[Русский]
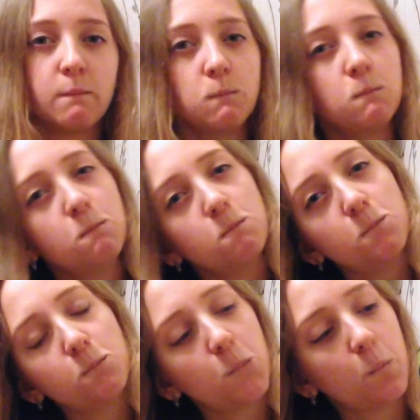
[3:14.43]

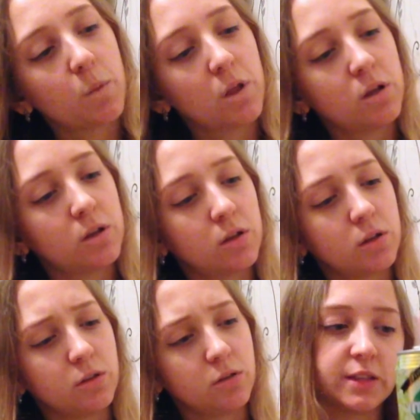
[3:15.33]
М-м,
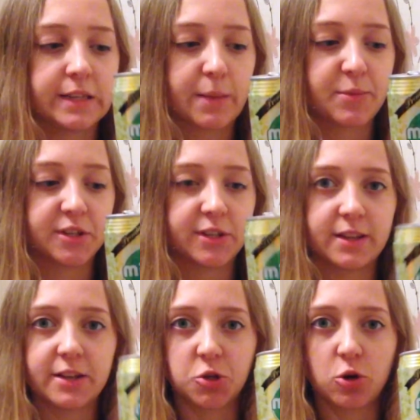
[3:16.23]
здесь написано
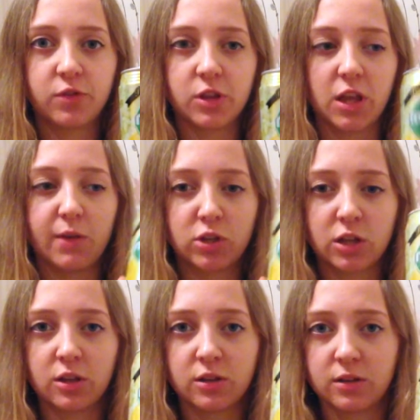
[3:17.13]
сильно газированный, и вот
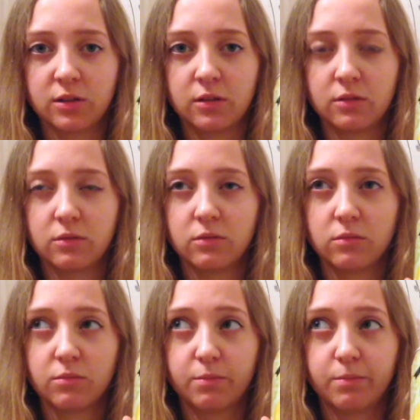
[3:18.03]
это
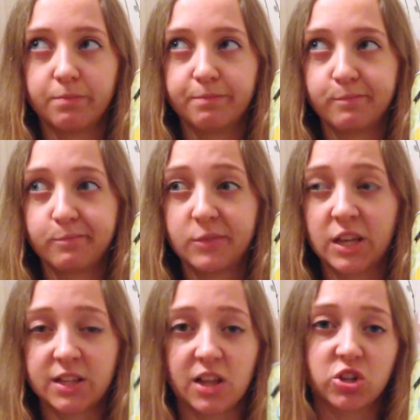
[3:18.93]

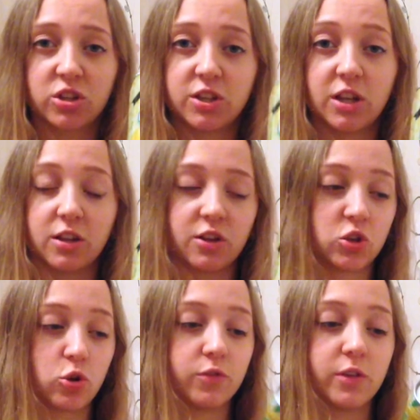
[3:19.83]
достаточно сильно
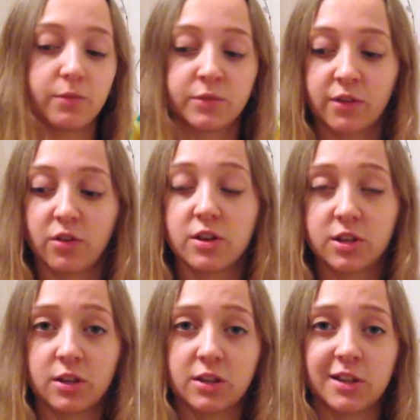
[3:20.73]
газированное в сравнении
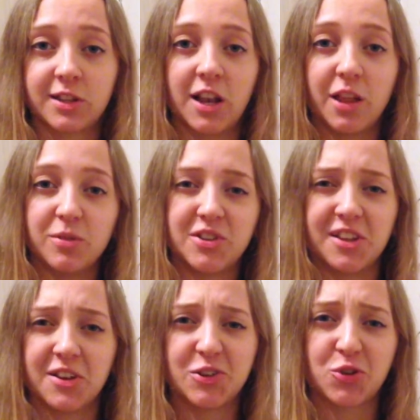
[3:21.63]
с, с остальными
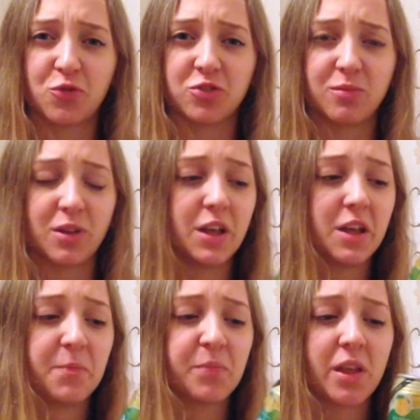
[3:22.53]
сильно газированными
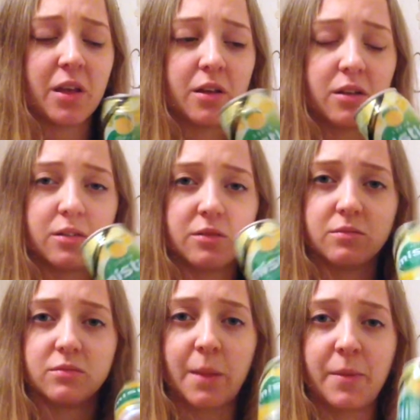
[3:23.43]

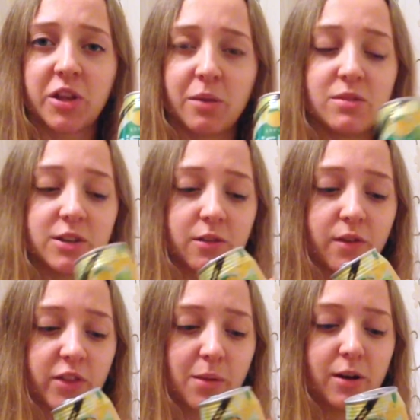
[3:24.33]
напитками из
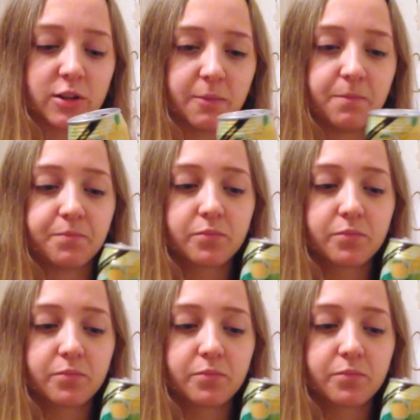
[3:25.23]
этого автомата.